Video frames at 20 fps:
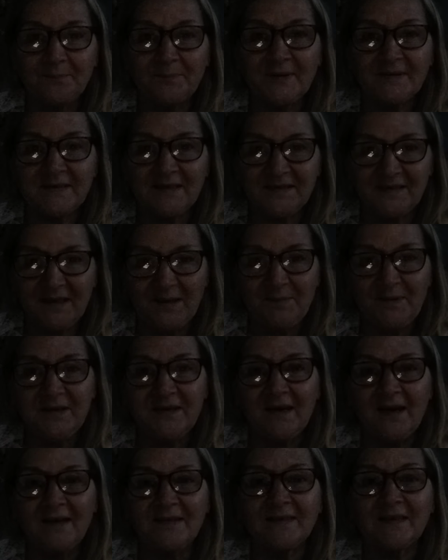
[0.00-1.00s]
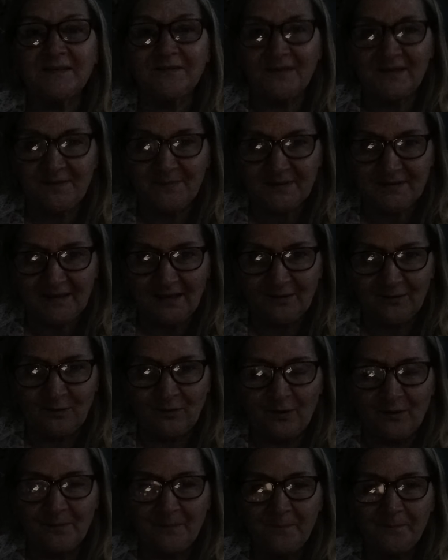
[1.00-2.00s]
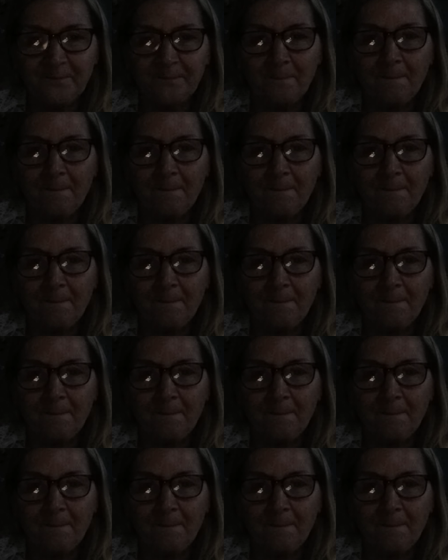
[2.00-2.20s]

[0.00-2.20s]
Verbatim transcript: «Посади меня за твоим столом».